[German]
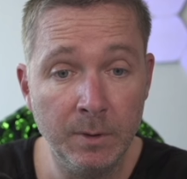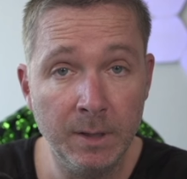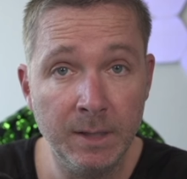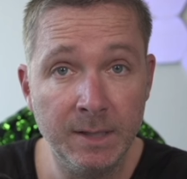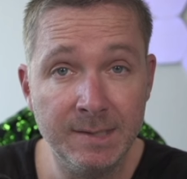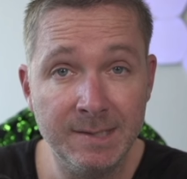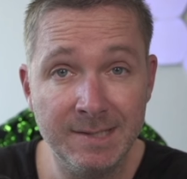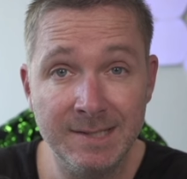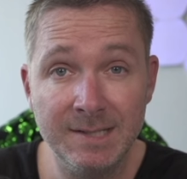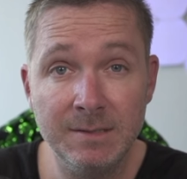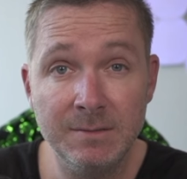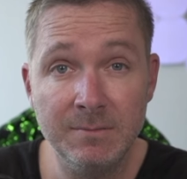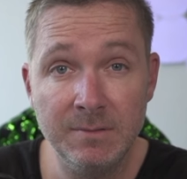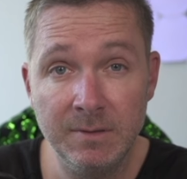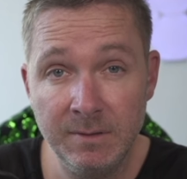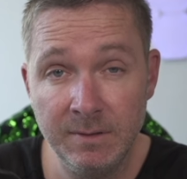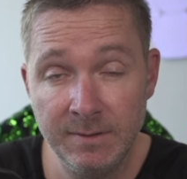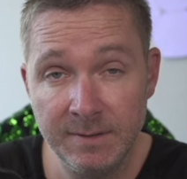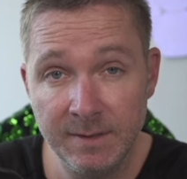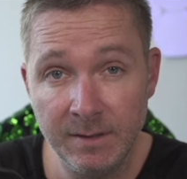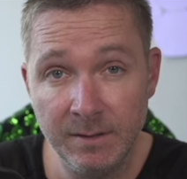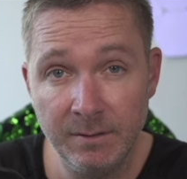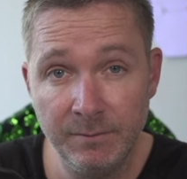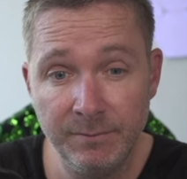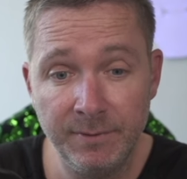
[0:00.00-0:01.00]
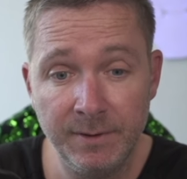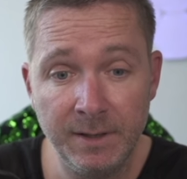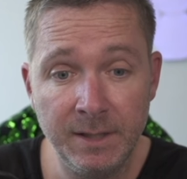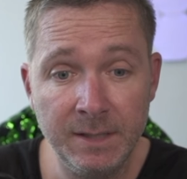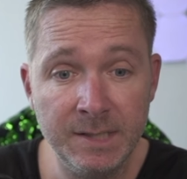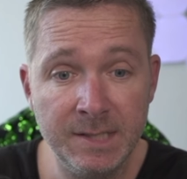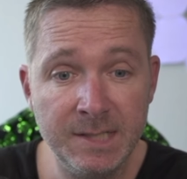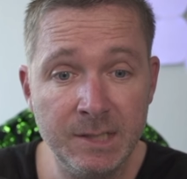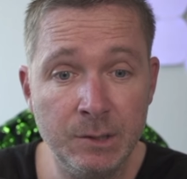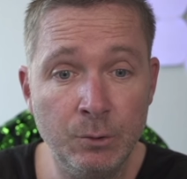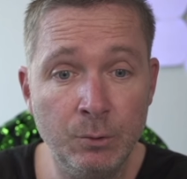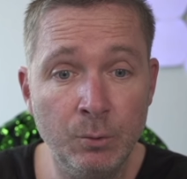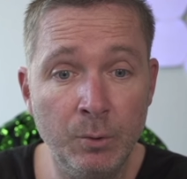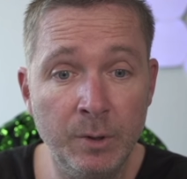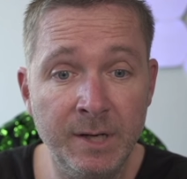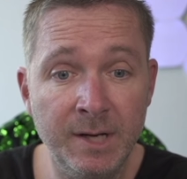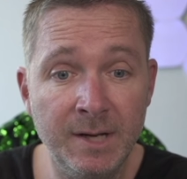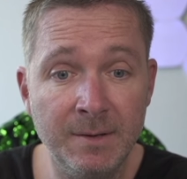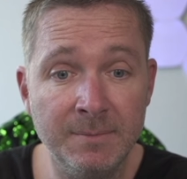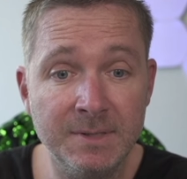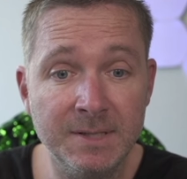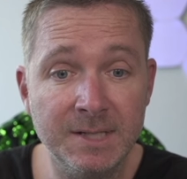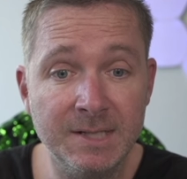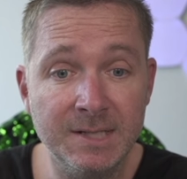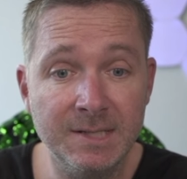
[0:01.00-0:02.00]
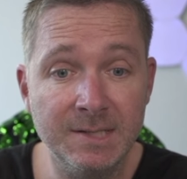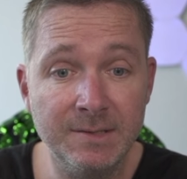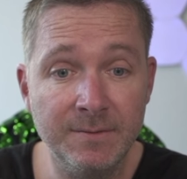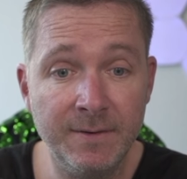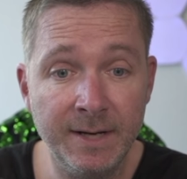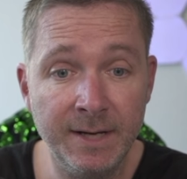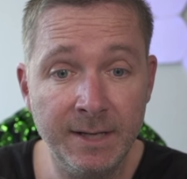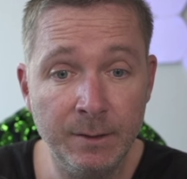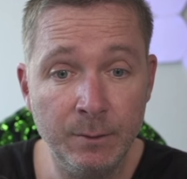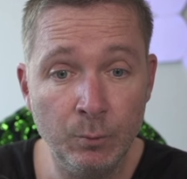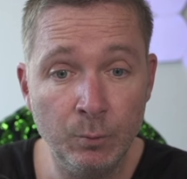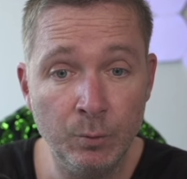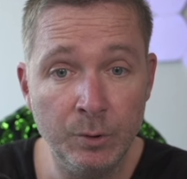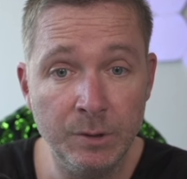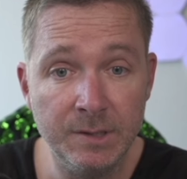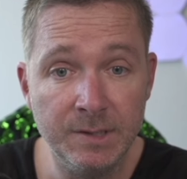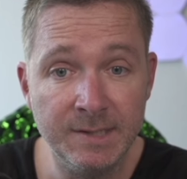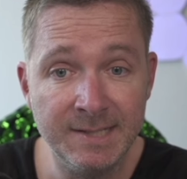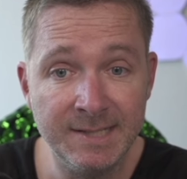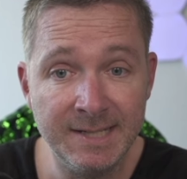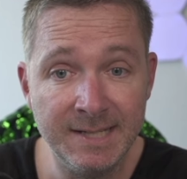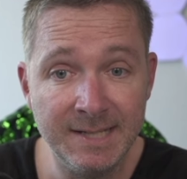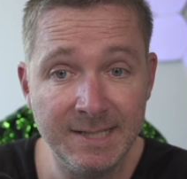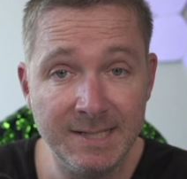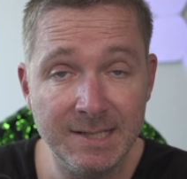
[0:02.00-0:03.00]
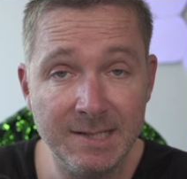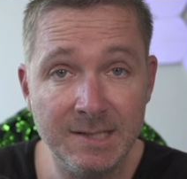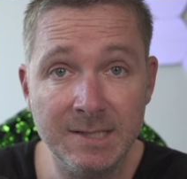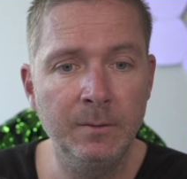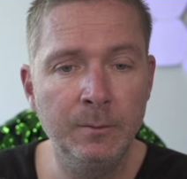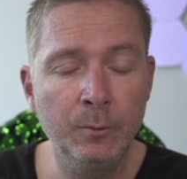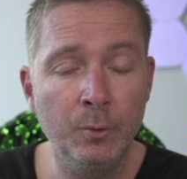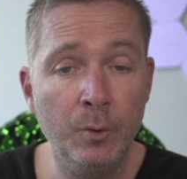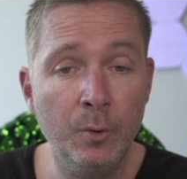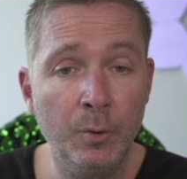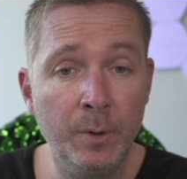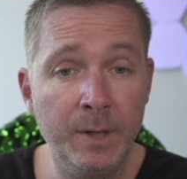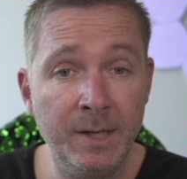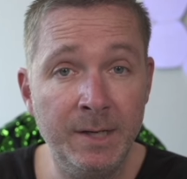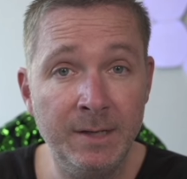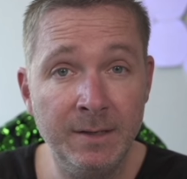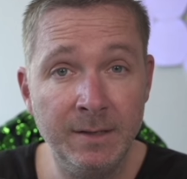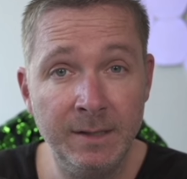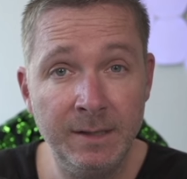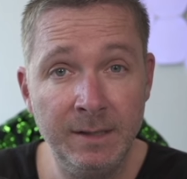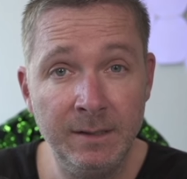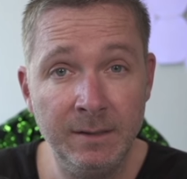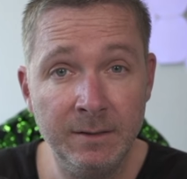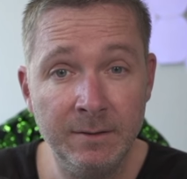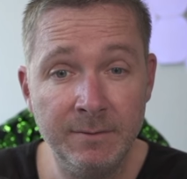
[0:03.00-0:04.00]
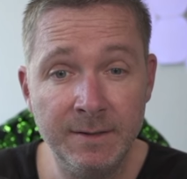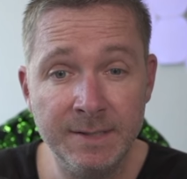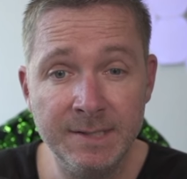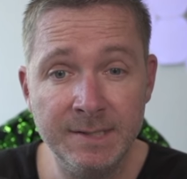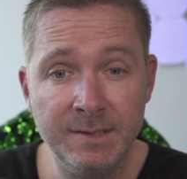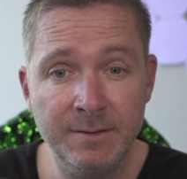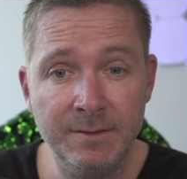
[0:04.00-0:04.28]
Ja, das ist dann ein Fall des neuen Absatz 2 Grundgesetzes. 9 regelt quasi